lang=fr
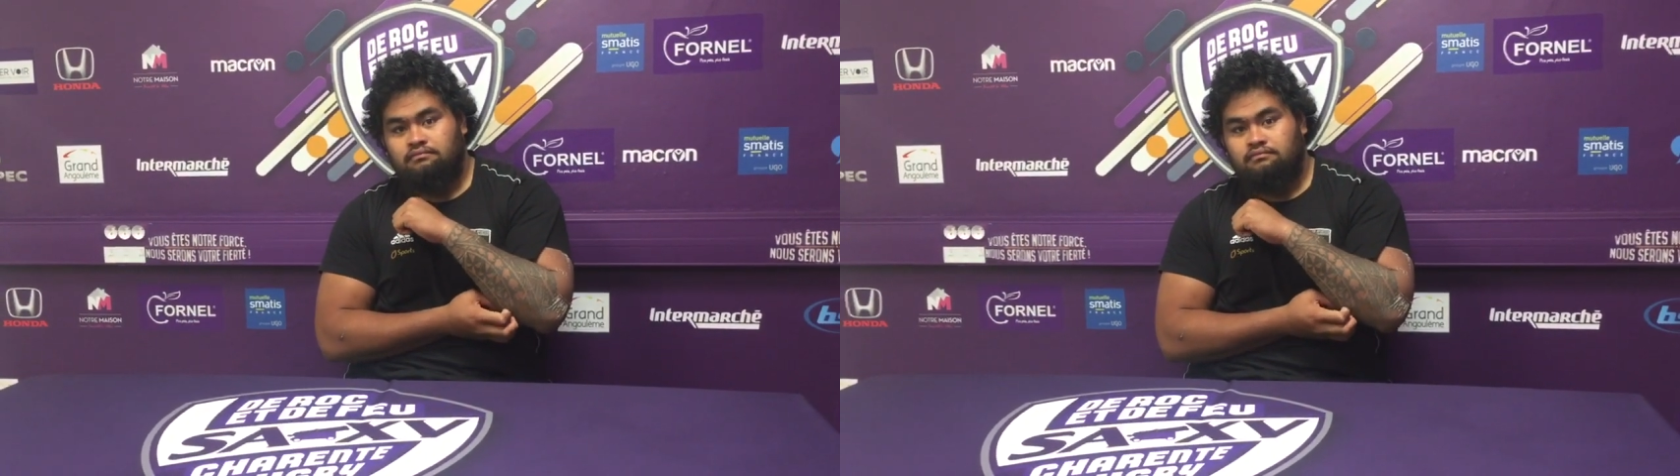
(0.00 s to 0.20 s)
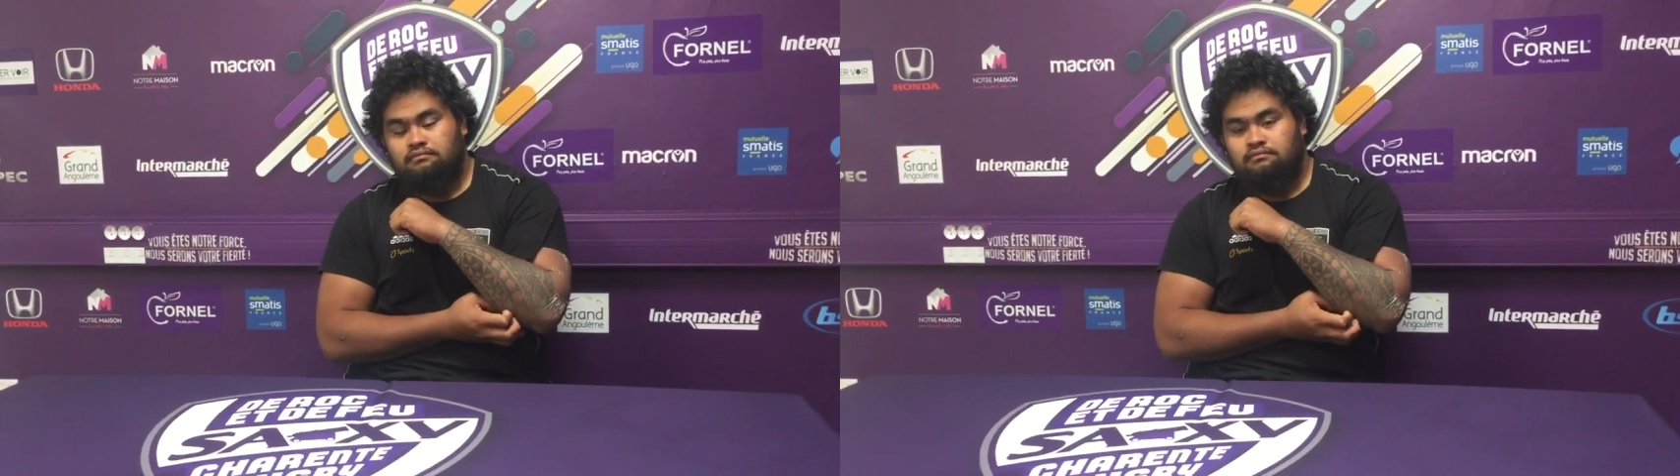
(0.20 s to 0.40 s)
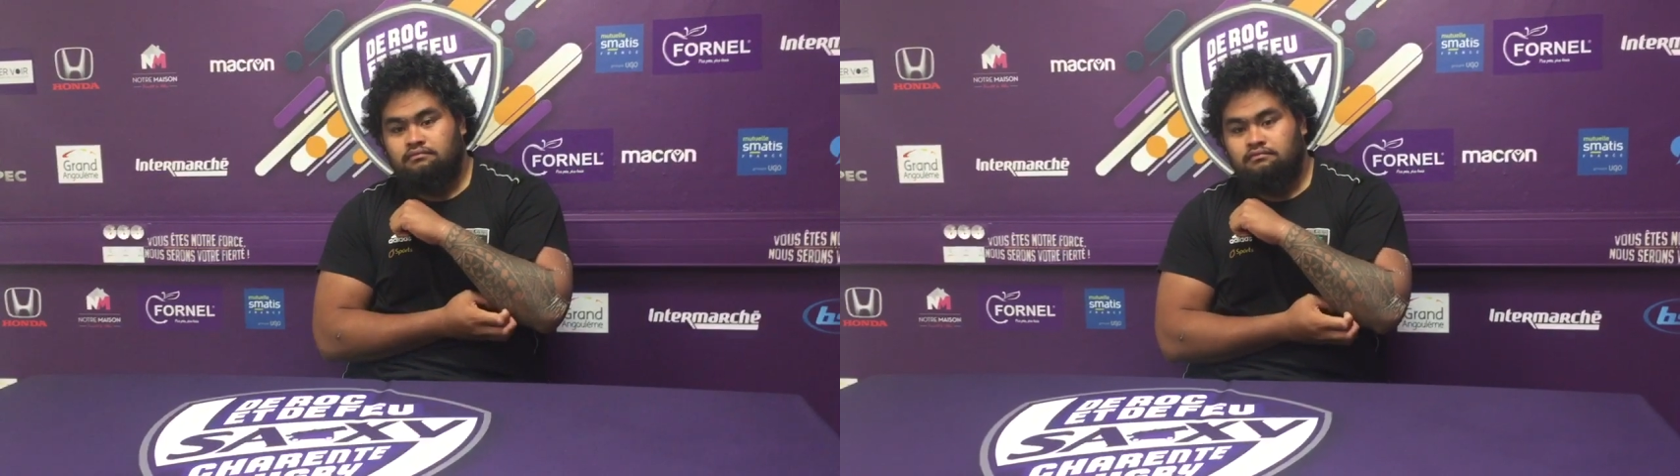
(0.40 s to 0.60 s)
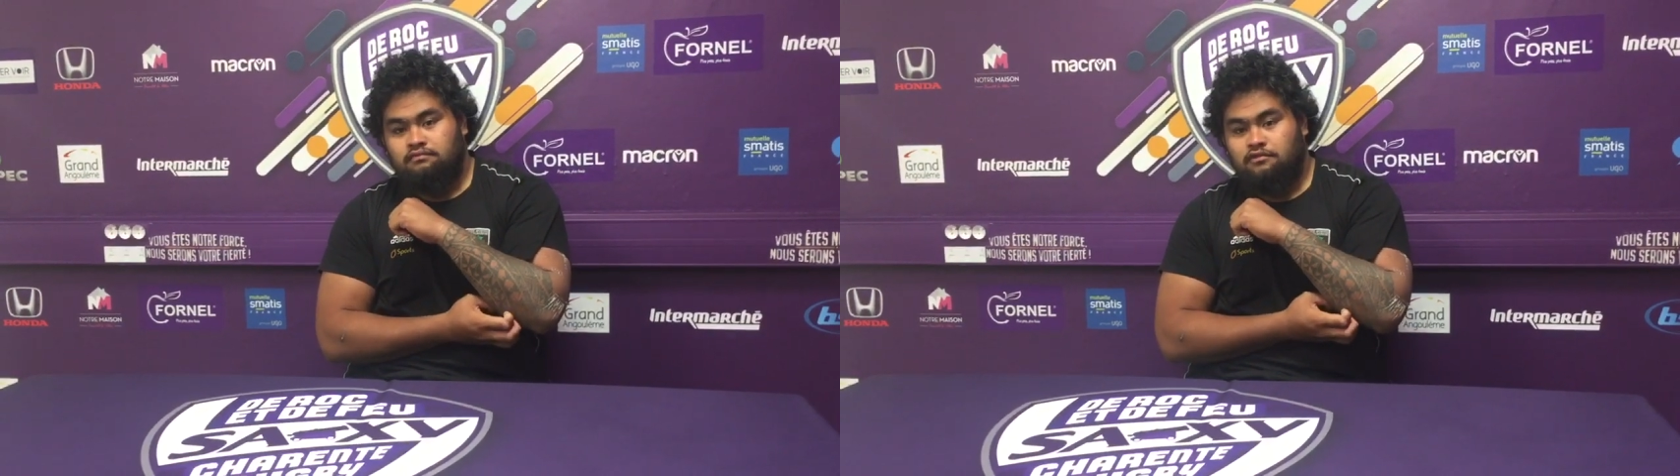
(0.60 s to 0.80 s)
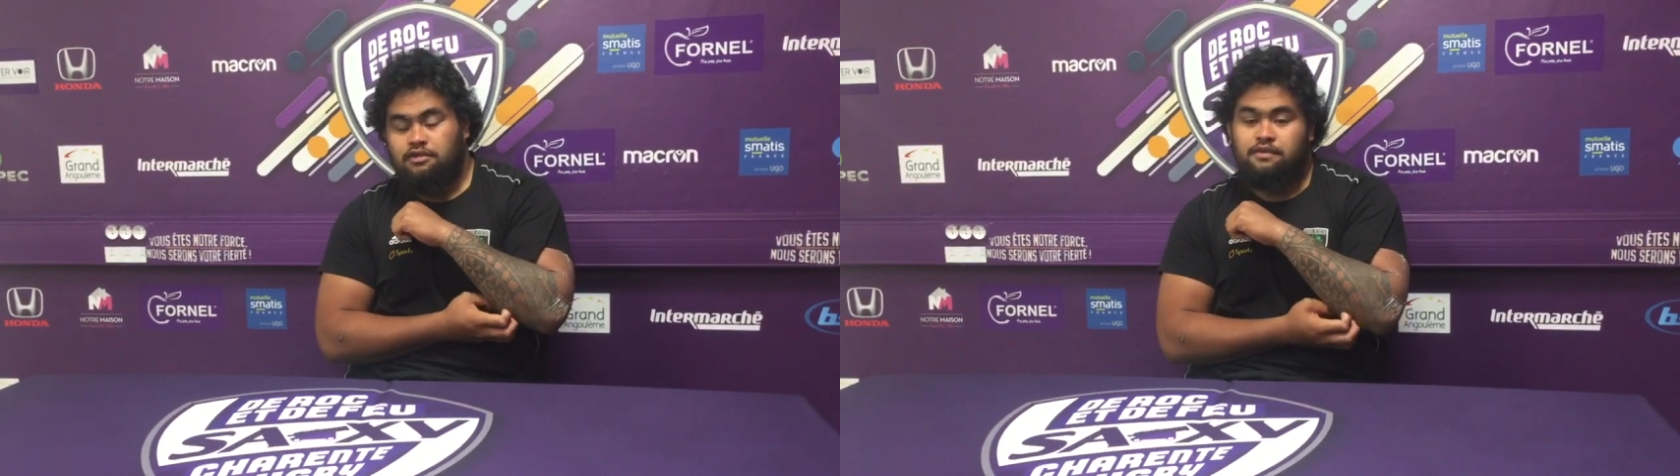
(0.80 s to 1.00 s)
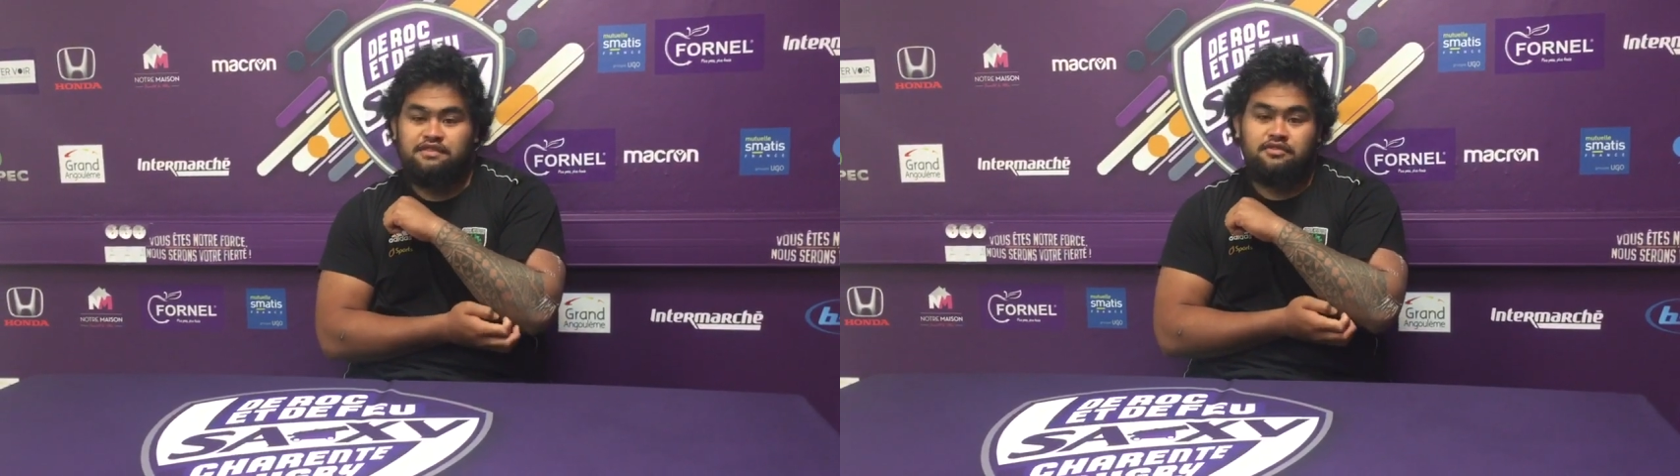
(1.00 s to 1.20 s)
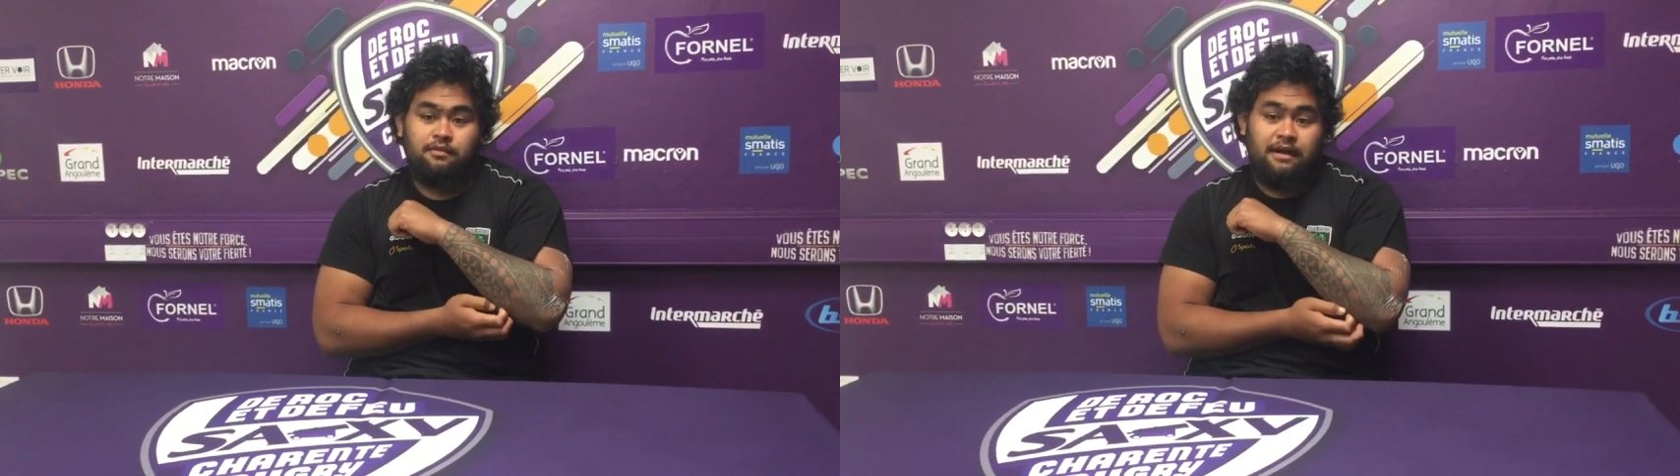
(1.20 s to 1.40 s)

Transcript: à la fin Oui, bien sûr.